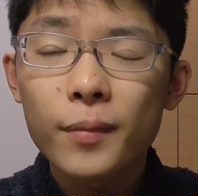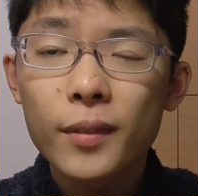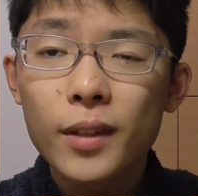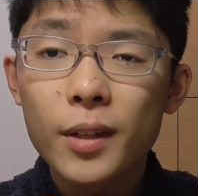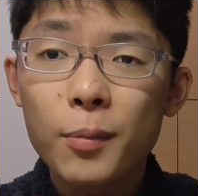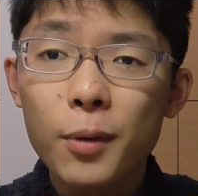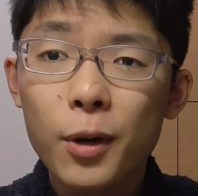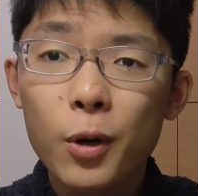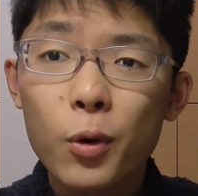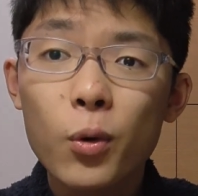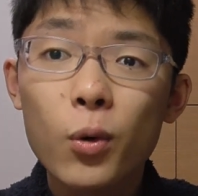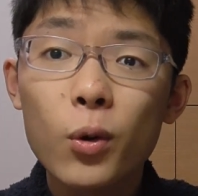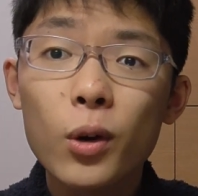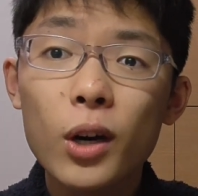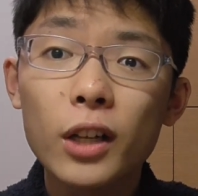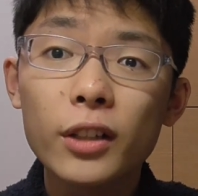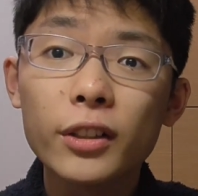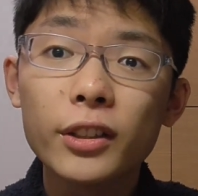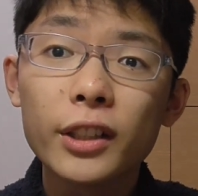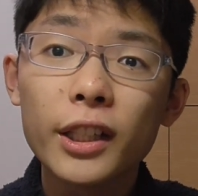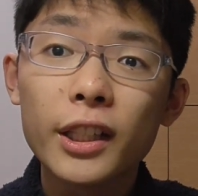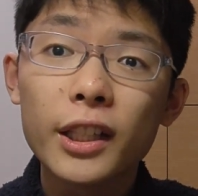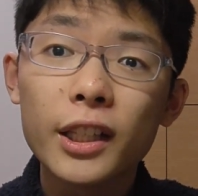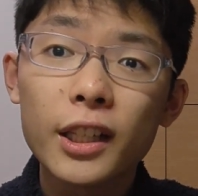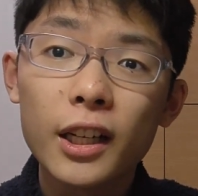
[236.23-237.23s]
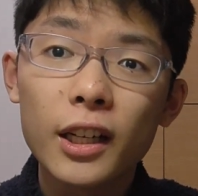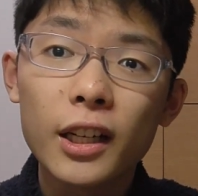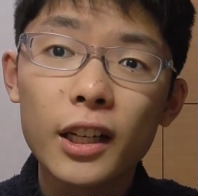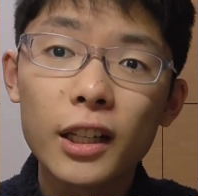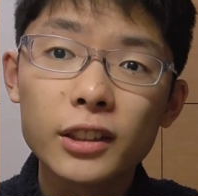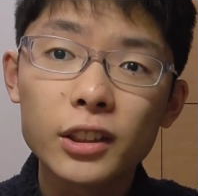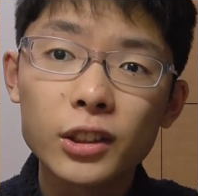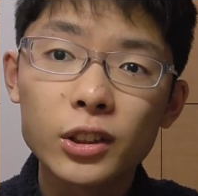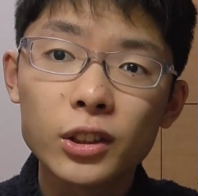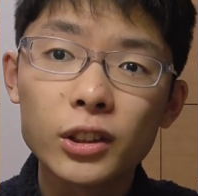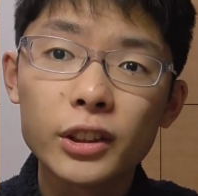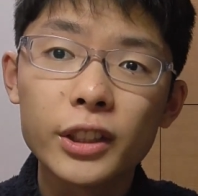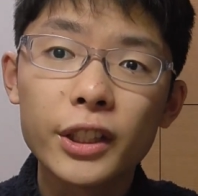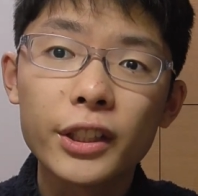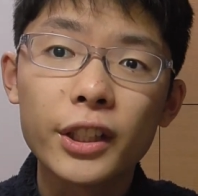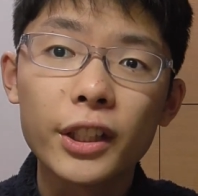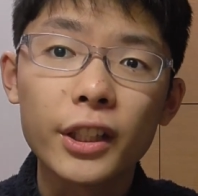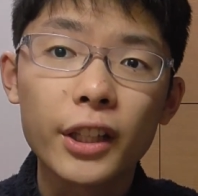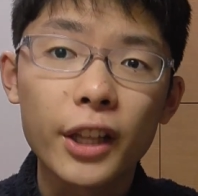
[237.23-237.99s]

今、高学歴化が進んでて